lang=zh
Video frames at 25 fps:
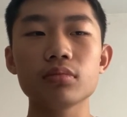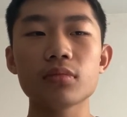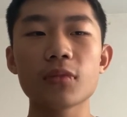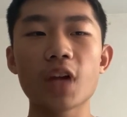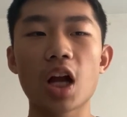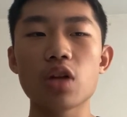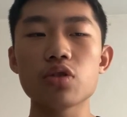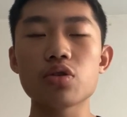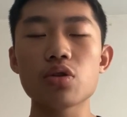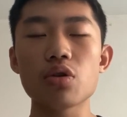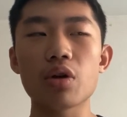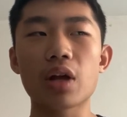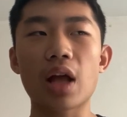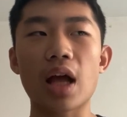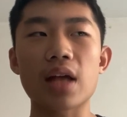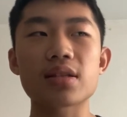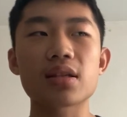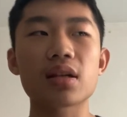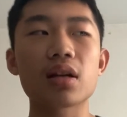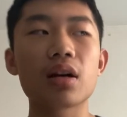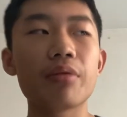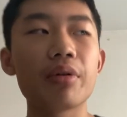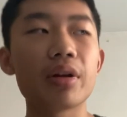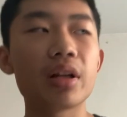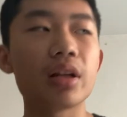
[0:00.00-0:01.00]
然后最后感
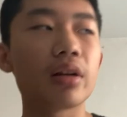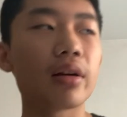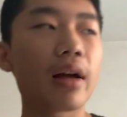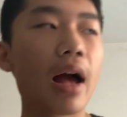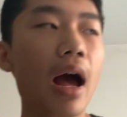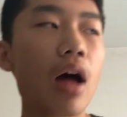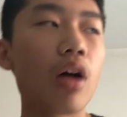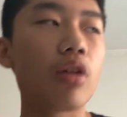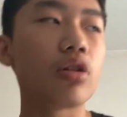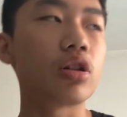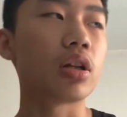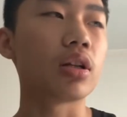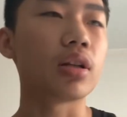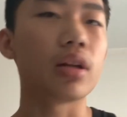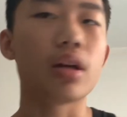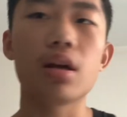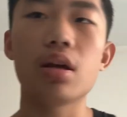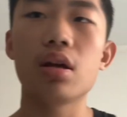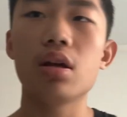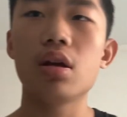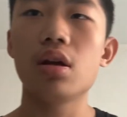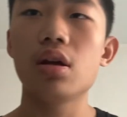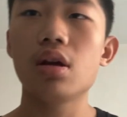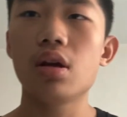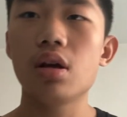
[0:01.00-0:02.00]
谢各位能看到这里，
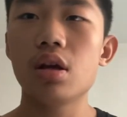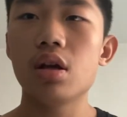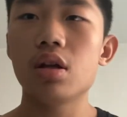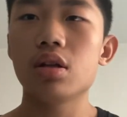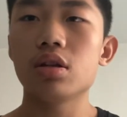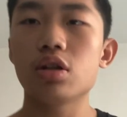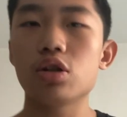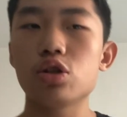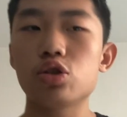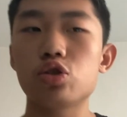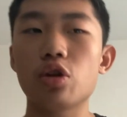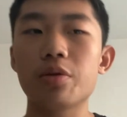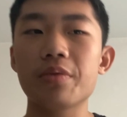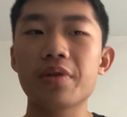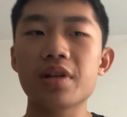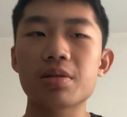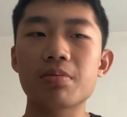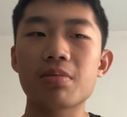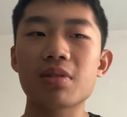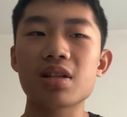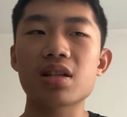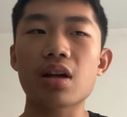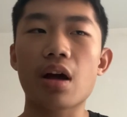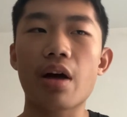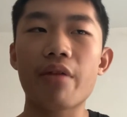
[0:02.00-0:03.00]
能说明什
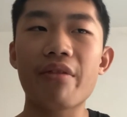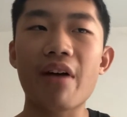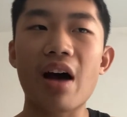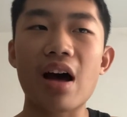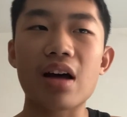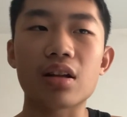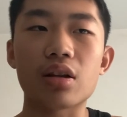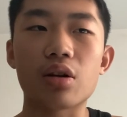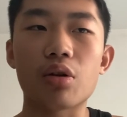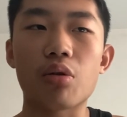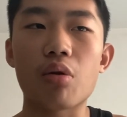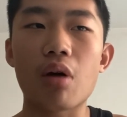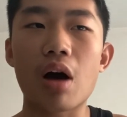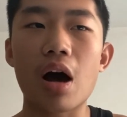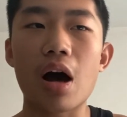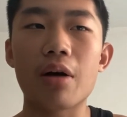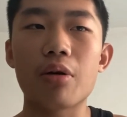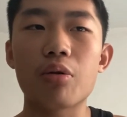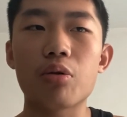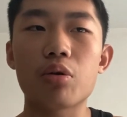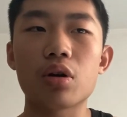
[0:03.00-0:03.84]
么想法的话，